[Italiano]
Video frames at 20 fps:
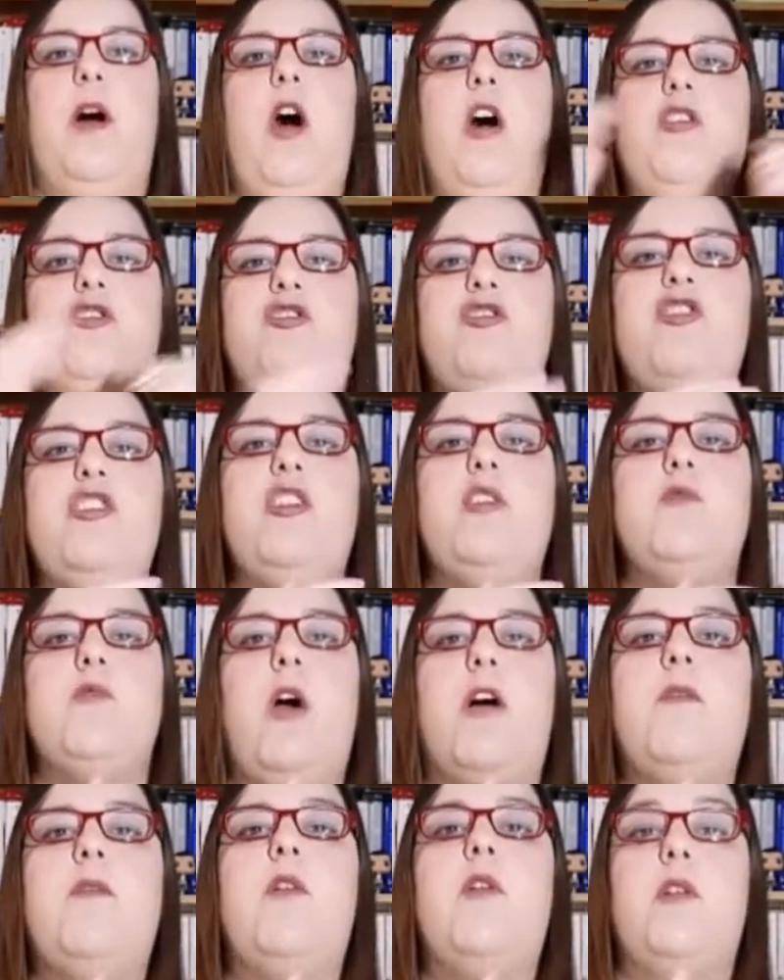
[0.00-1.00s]
Oggi
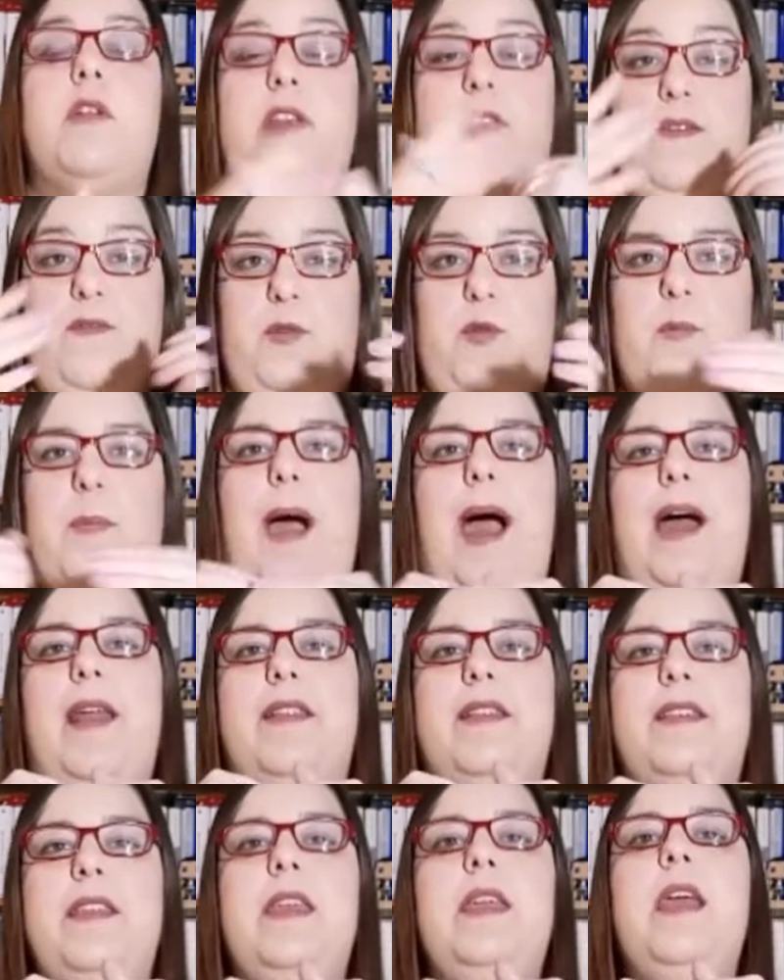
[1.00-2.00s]
nuovo review
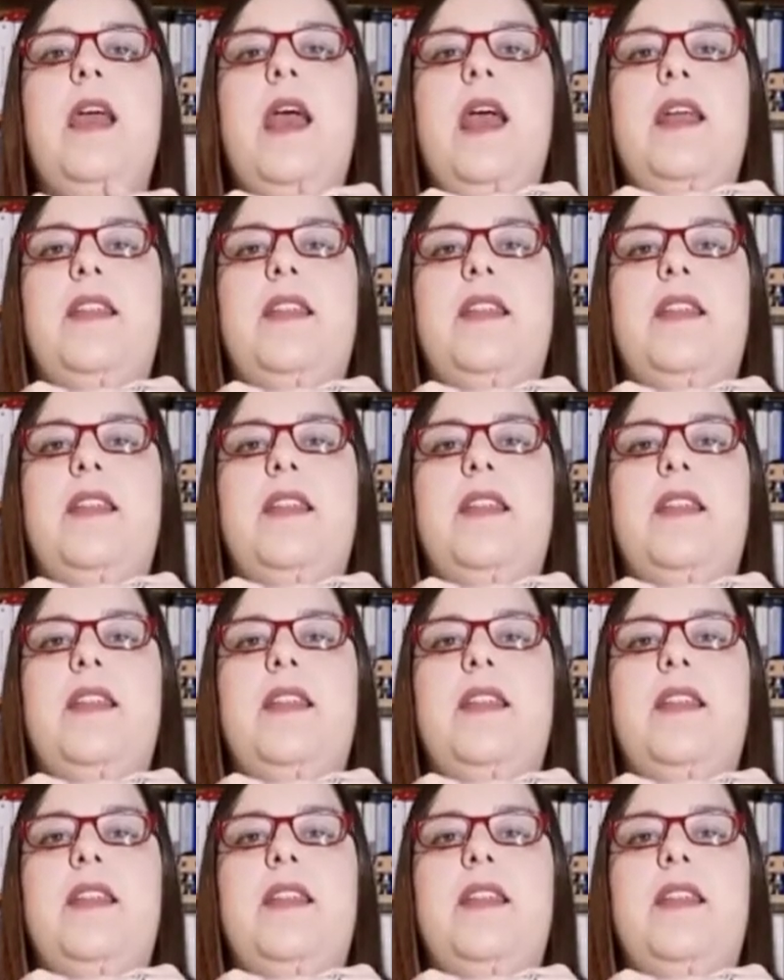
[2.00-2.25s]
party